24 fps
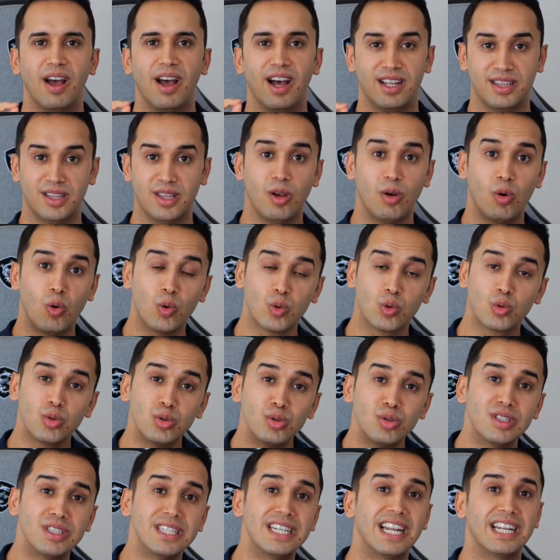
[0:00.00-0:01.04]
hatta
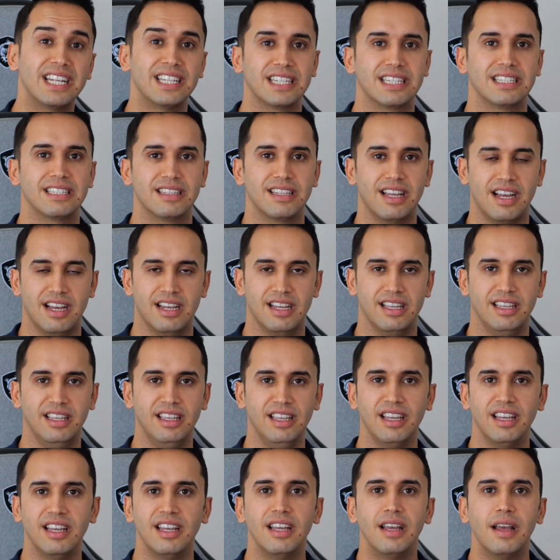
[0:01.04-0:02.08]
30 liralık
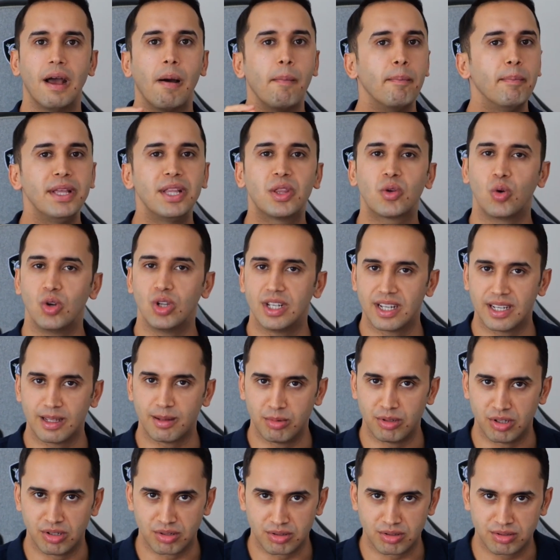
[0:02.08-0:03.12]
dahi Bitcoin
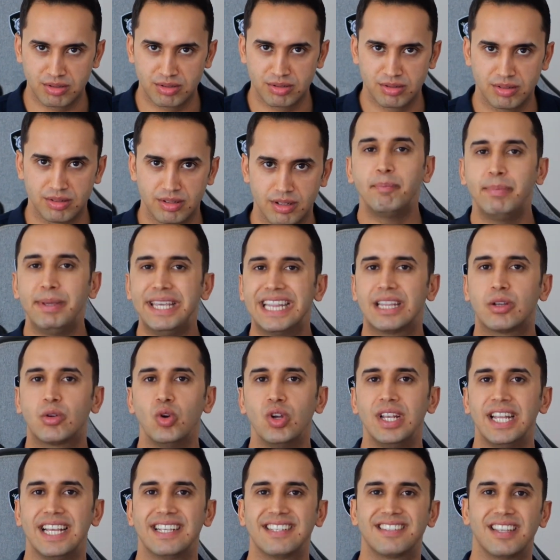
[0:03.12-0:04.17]
alabiliyoruz.
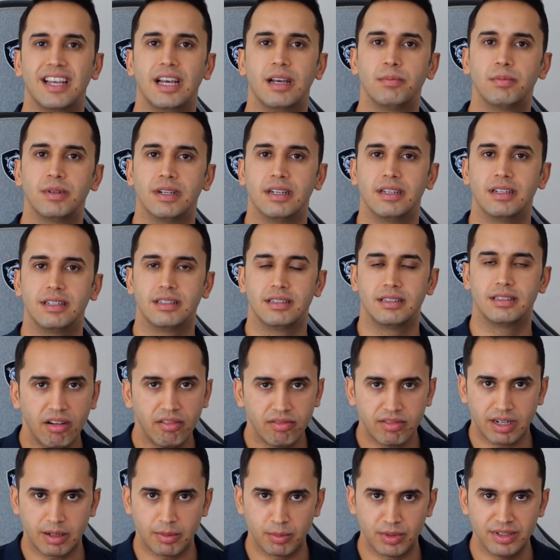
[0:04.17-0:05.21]
Bitcoin hesabı
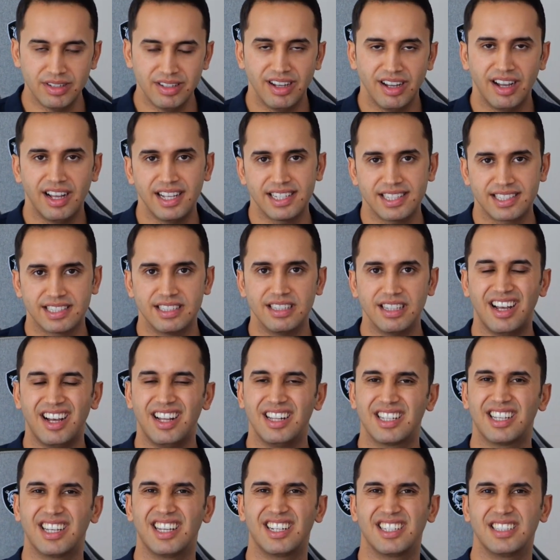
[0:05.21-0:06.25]
kavramı aslında
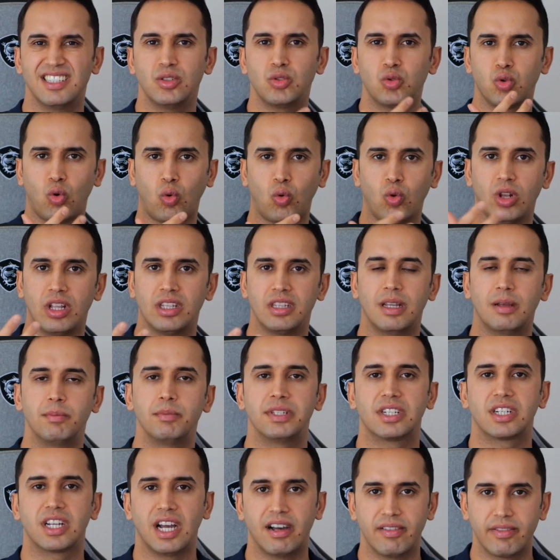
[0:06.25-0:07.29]
halk arasında çok kullanılan
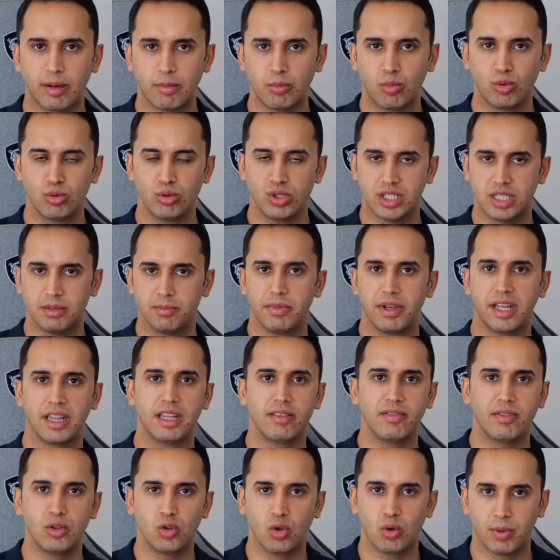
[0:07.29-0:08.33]
bir kavram olduğu için ben
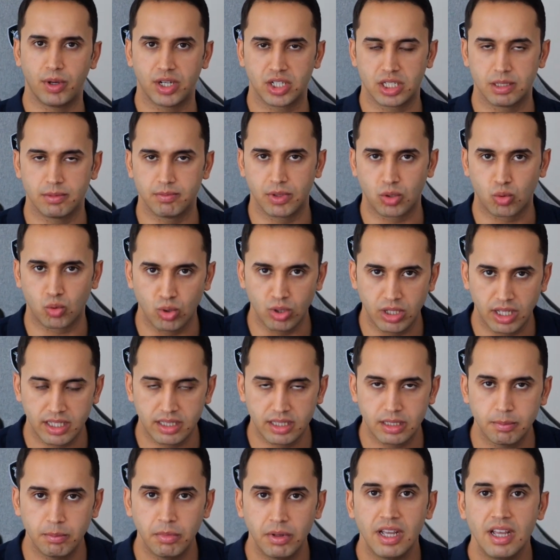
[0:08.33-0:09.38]
de video başlığında
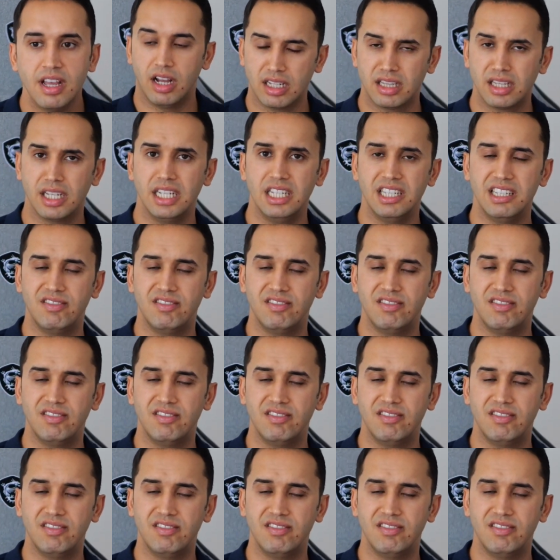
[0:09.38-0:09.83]
kullandım. Hatta